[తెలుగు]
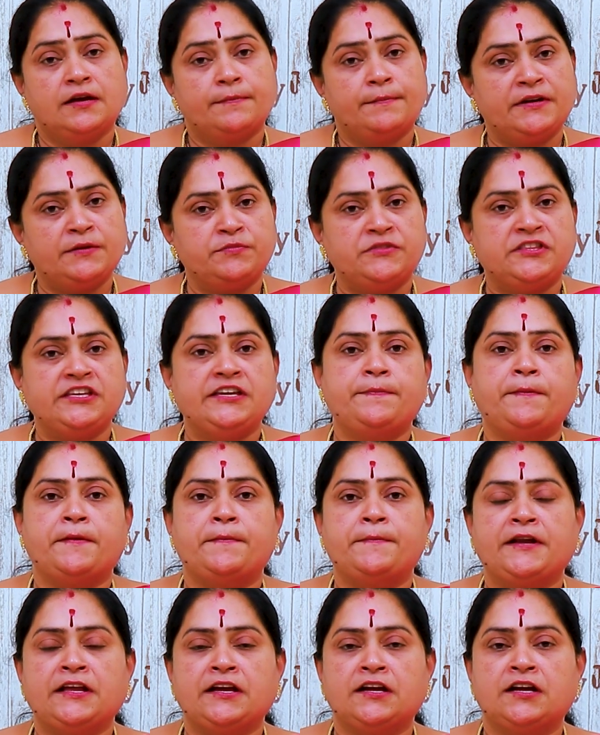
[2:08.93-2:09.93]
మనం దీపం
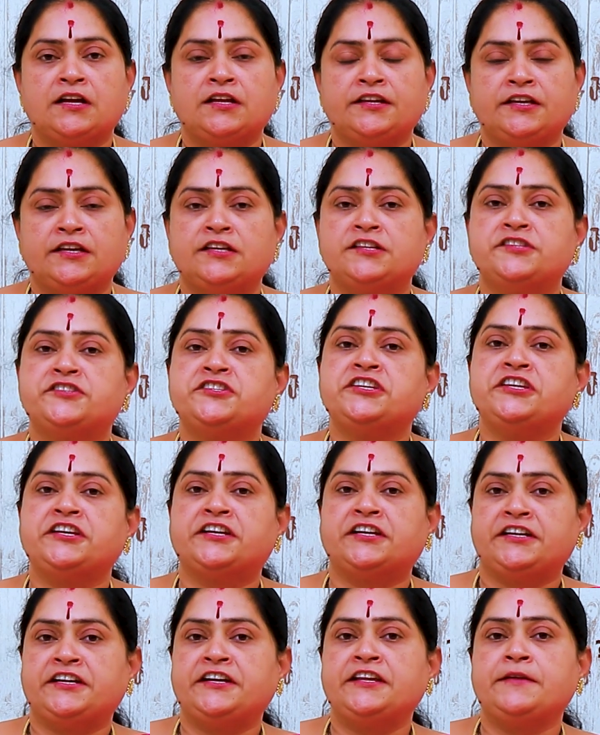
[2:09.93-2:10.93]
అనగానే
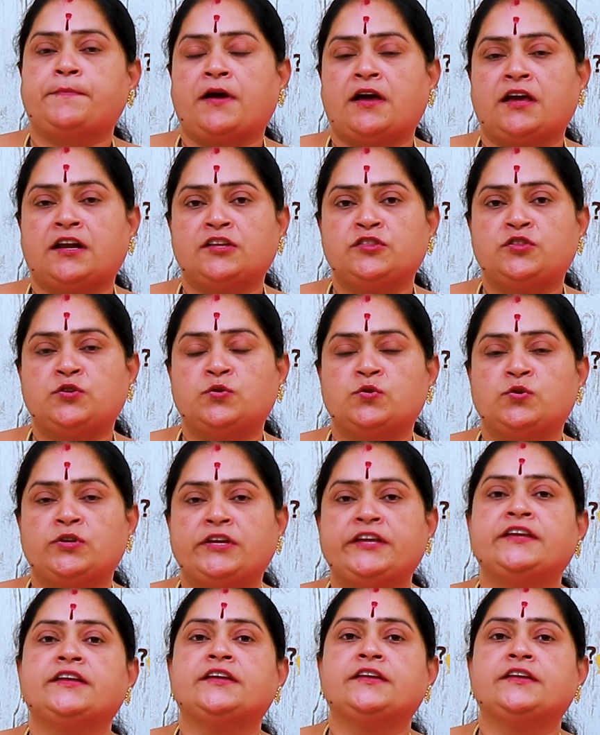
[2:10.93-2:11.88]
చీకటిని పారద్రోలి